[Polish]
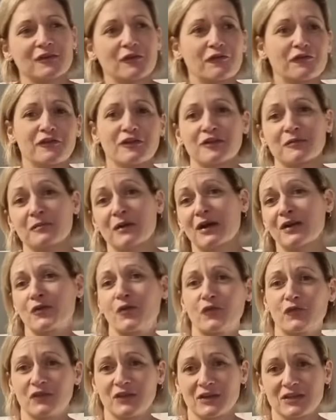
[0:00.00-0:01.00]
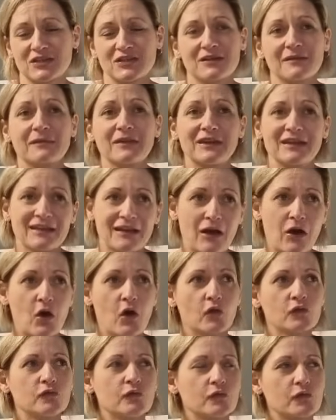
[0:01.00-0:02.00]
to firma również
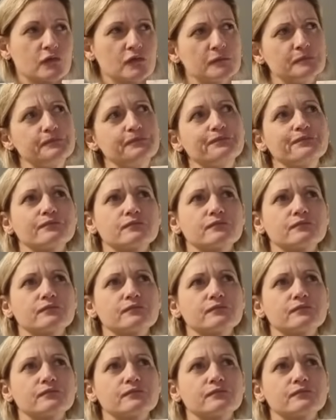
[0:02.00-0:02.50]
na odwrót.